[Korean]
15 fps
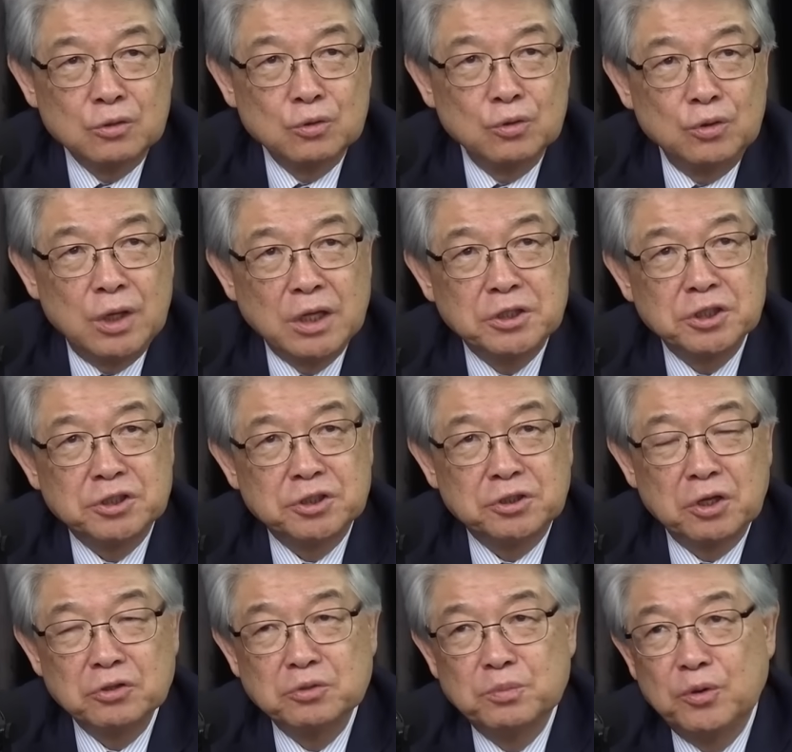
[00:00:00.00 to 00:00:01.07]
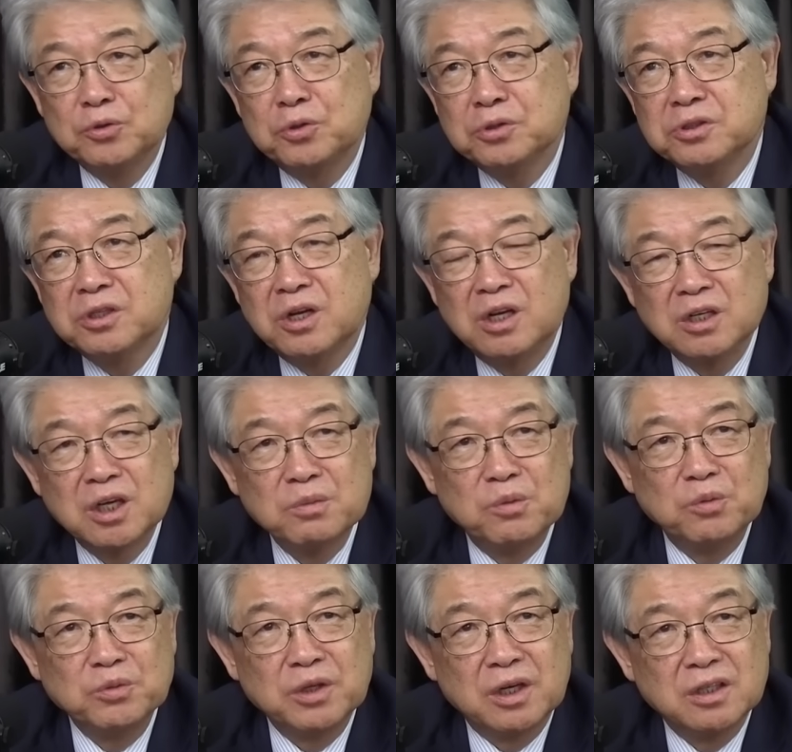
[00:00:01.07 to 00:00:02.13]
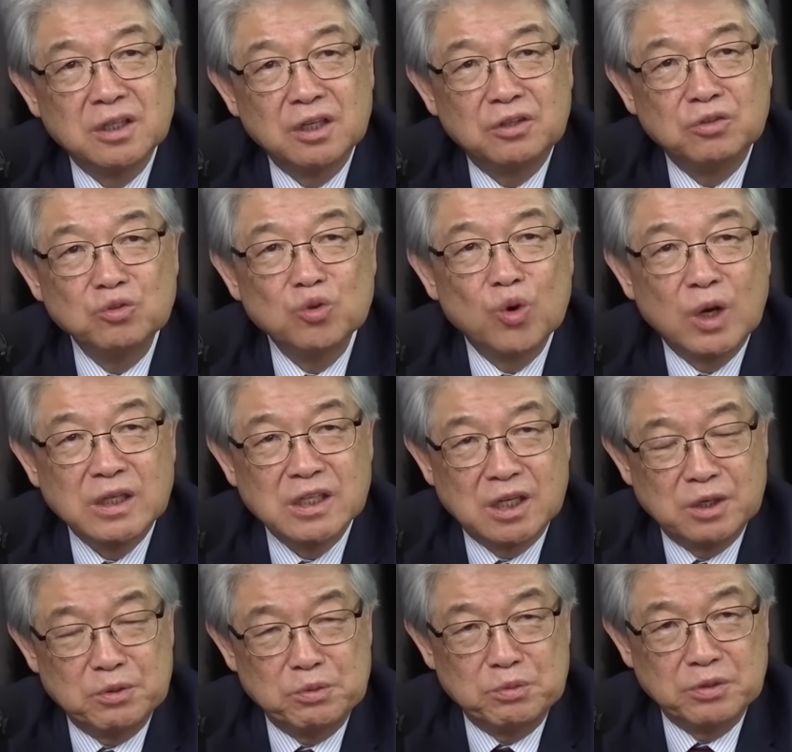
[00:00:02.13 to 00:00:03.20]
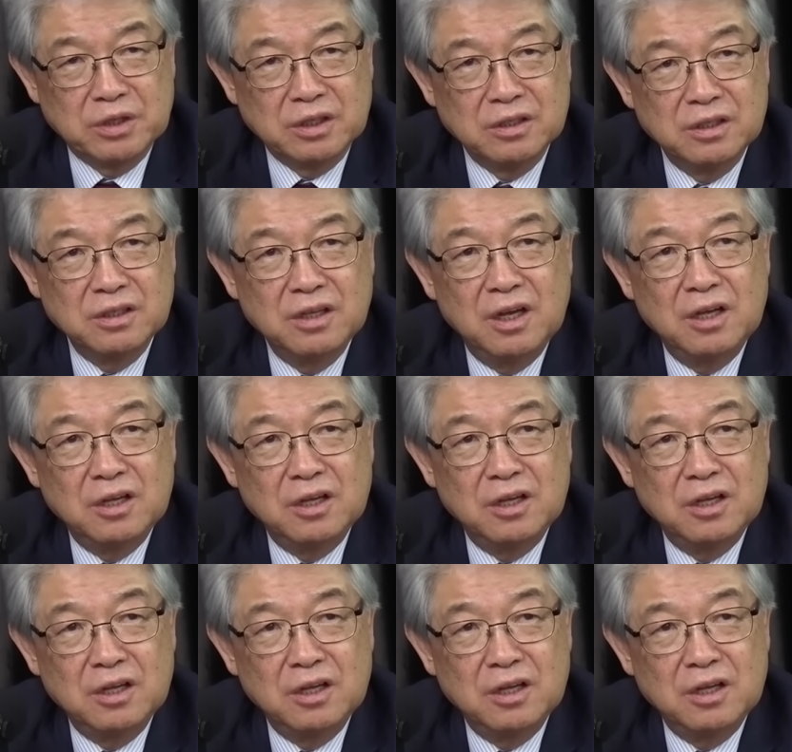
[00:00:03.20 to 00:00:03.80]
그리고 레지스터드 모토스라는 게 뭡니까? 이제 등록한 사람입니다.